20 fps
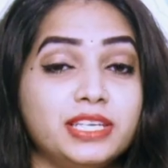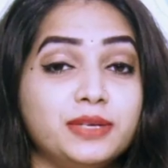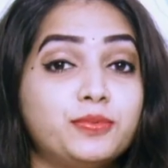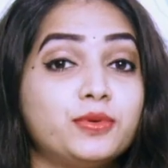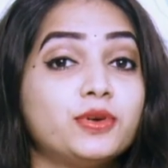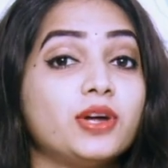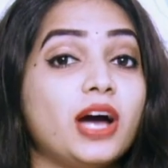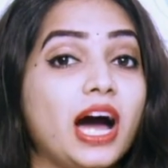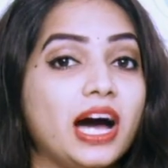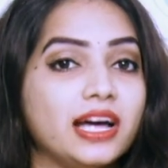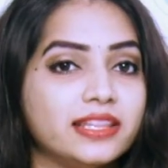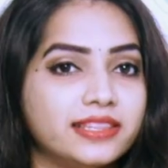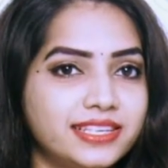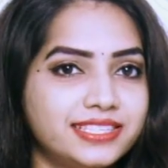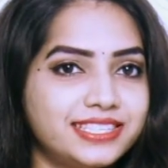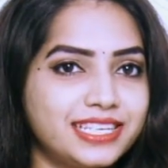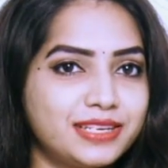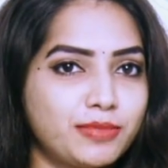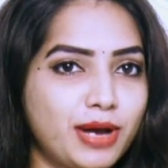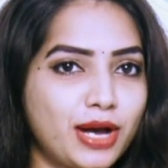ఇప్పుడు అదే
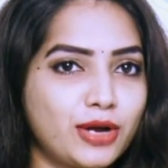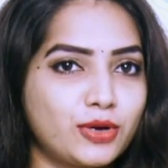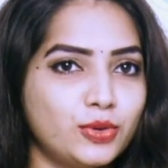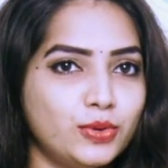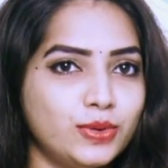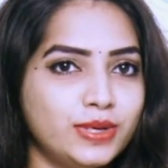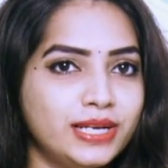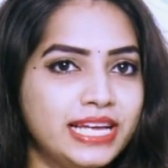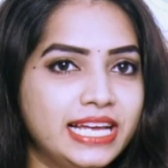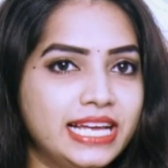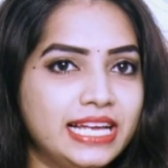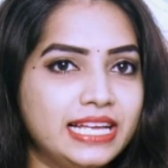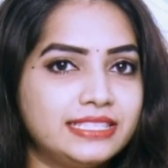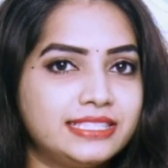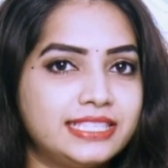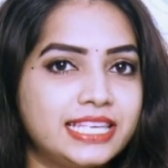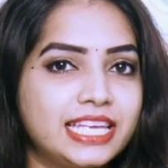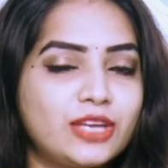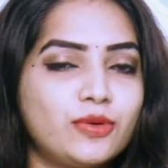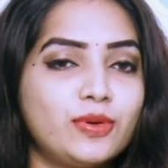సినిమాకు
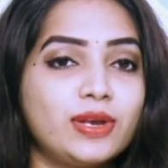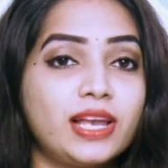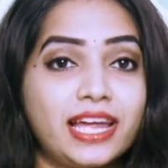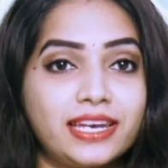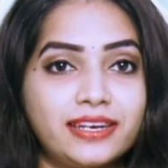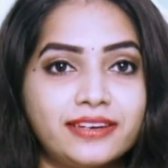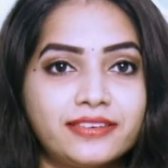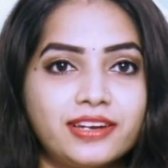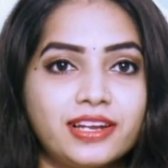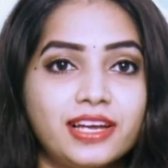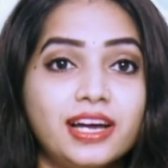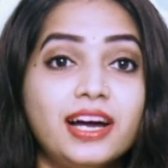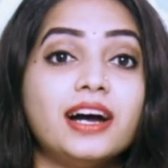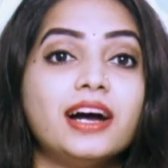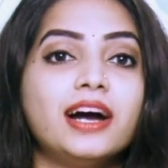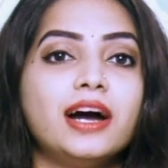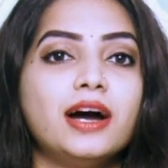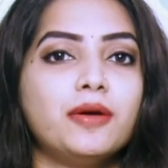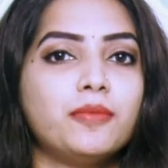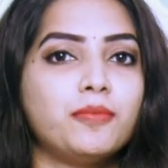సీక్వెల్ అన్నట్లుగా
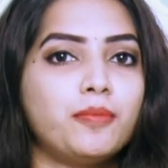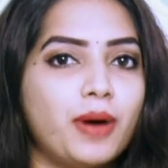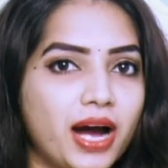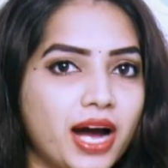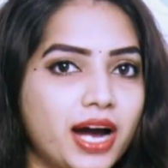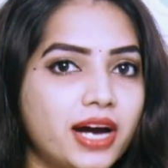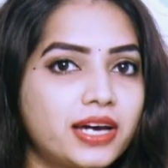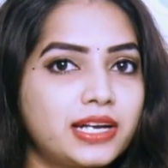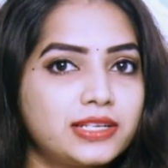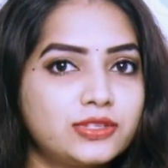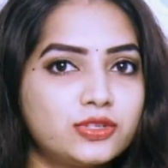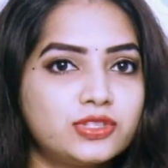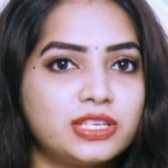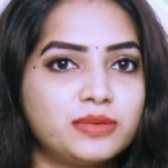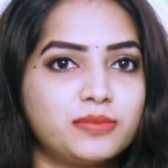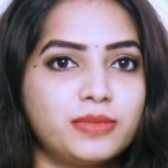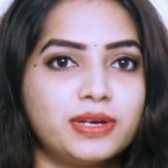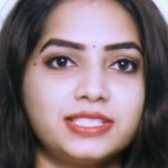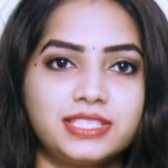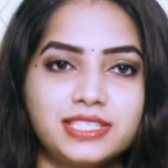బంగారాజు
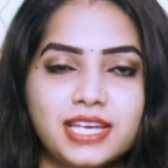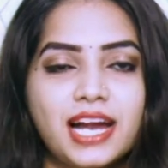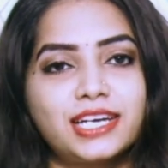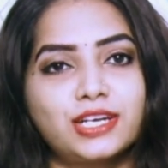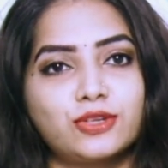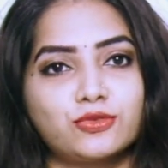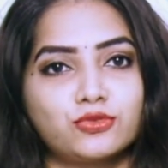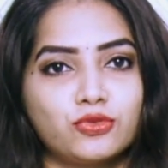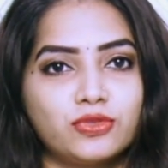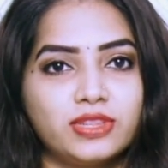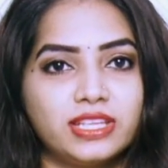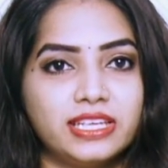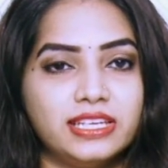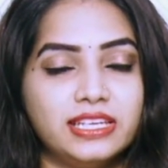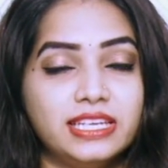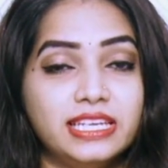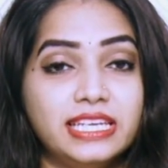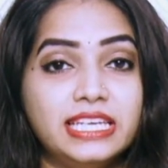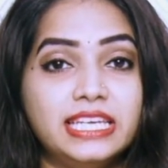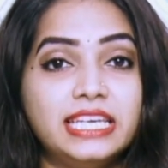సినిమా స్టార్ట్ అవుతుంది
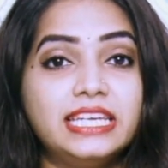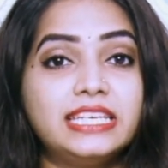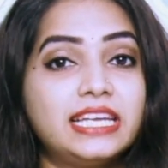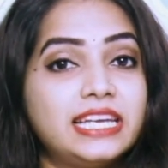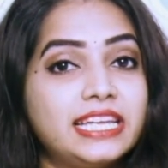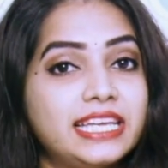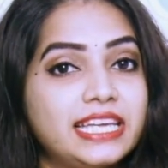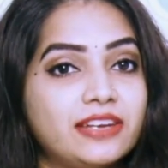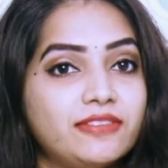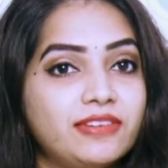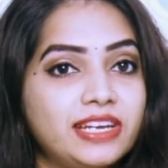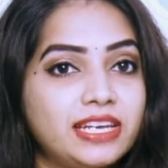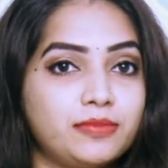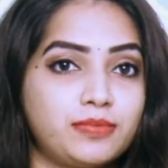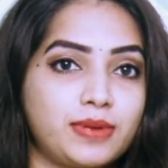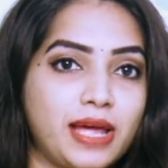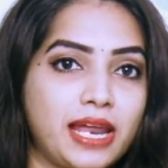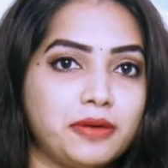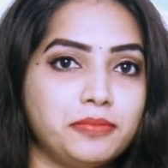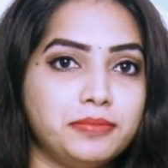ఈ నెల ఇరవైన
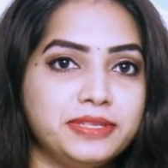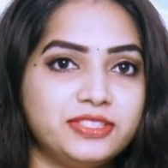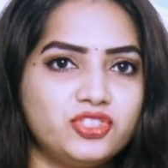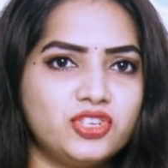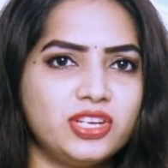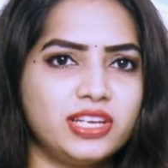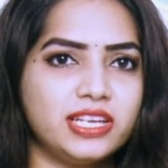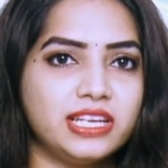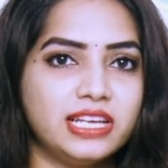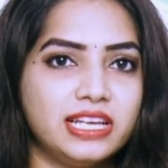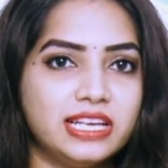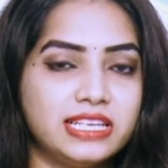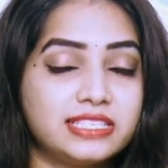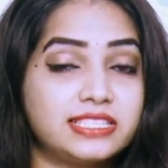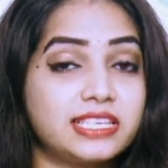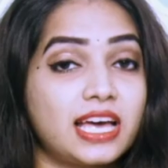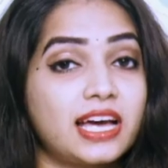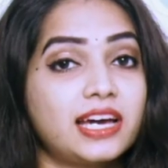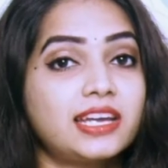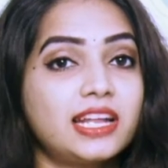ప్రారంభించి
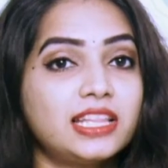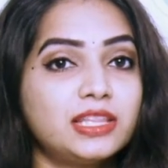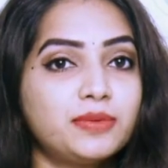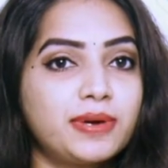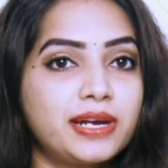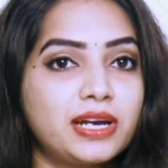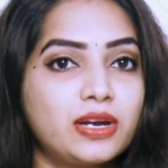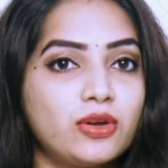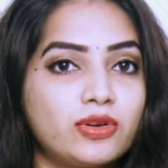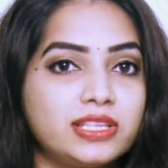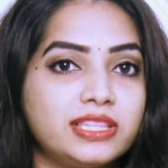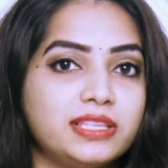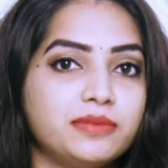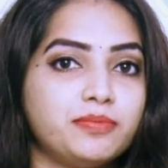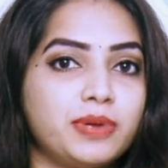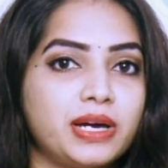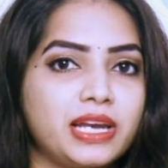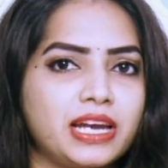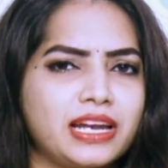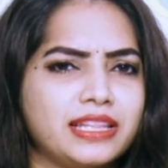సంక్రాంతి బరిలోకి
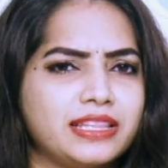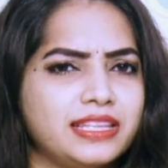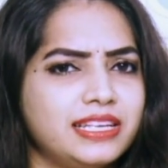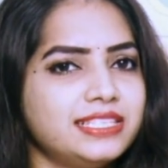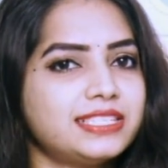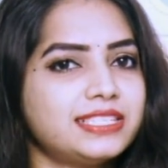దింపాలన్నది